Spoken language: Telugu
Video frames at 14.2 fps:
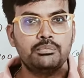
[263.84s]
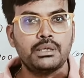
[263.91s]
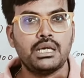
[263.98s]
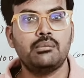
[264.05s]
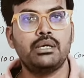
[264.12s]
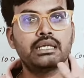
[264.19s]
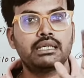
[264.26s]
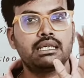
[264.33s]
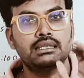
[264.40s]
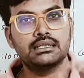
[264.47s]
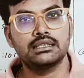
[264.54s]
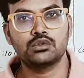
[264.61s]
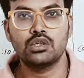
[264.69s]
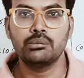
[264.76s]
ప్రామాణికంగా
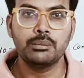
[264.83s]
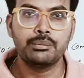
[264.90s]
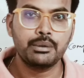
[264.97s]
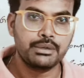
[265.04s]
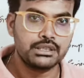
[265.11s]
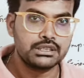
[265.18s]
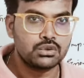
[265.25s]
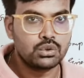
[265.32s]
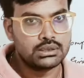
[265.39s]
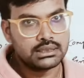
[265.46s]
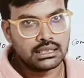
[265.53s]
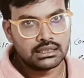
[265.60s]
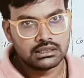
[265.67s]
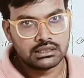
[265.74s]
తీసుకొని మీ ప్రిపరేషన్
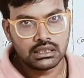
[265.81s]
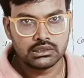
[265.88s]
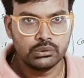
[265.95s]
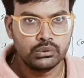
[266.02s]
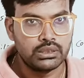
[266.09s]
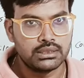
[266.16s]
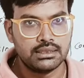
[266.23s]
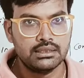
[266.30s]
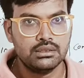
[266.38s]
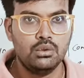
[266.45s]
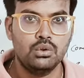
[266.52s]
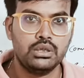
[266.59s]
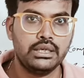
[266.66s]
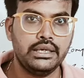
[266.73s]
కొనసాగించాల్సి ఉంటుంది
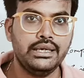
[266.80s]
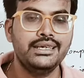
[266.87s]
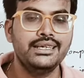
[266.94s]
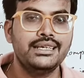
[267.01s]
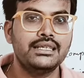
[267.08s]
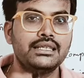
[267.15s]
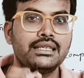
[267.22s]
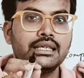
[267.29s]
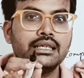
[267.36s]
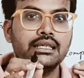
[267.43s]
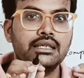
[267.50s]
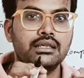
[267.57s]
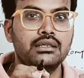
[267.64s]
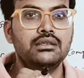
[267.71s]
ఓకే ఇది
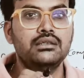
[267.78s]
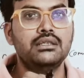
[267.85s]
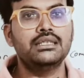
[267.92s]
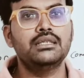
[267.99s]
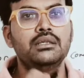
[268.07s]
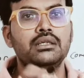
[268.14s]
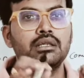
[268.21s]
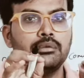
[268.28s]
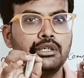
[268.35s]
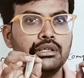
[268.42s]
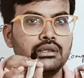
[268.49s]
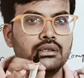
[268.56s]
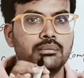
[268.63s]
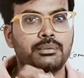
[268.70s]
ఇది
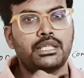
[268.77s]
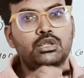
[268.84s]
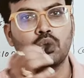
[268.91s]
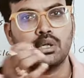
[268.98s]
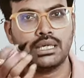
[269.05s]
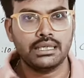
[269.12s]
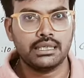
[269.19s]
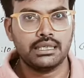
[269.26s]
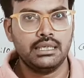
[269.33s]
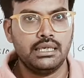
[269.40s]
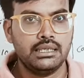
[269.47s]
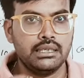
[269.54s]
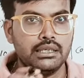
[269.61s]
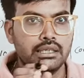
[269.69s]
ప్రతి ఒక్కరికి
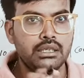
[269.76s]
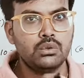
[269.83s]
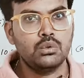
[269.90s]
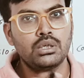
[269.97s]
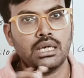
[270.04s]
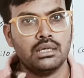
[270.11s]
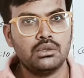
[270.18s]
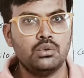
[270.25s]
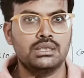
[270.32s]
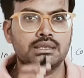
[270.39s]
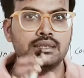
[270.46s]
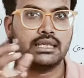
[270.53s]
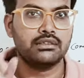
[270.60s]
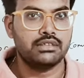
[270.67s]
అంటే నీకు నాకు
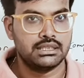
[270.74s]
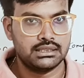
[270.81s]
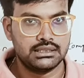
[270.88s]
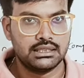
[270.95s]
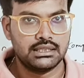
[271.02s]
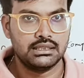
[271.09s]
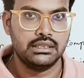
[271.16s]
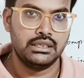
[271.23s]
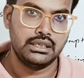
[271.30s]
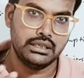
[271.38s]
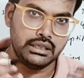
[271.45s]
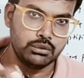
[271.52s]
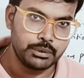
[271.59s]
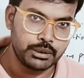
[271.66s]
అందరికీ వర్తిస్తుంది
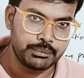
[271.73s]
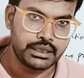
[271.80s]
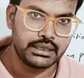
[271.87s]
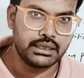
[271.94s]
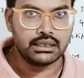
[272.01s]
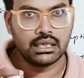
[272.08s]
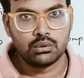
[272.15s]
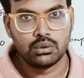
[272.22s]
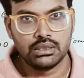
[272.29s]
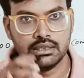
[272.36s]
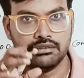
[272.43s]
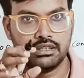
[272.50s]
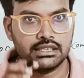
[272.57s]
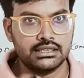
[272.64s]
నేను ప్రిపేర్ అయినా నాకు కూడా
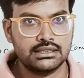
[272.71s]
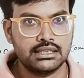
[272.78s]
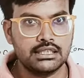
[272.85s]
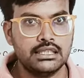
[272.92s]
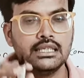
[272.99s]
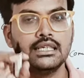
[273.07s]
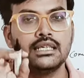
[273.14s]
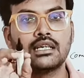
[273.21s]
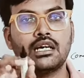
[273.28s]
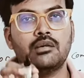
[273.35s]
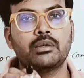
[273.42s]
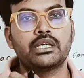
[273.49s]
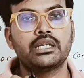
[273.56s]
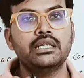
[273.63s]
ఇదే వర్తిస్తుంది
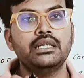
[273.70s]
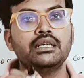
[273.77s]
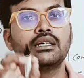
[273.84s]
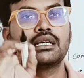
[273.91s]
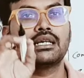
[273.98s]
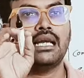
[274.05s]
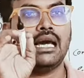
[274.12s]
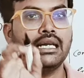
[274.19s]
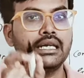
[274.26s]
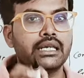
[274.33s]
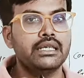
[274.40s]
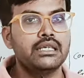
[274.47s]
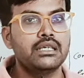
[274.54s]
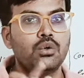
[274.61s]
కాబట్టి
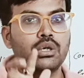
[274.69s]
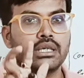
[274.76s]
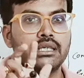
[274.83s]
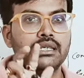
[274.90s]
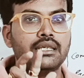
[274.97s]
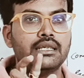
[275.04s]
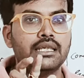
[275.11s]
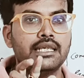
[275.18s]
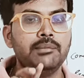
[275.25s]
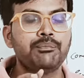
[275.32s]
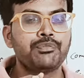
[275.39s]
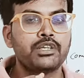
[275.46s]
క్లారిటీ ఒకటి ఏంటంటే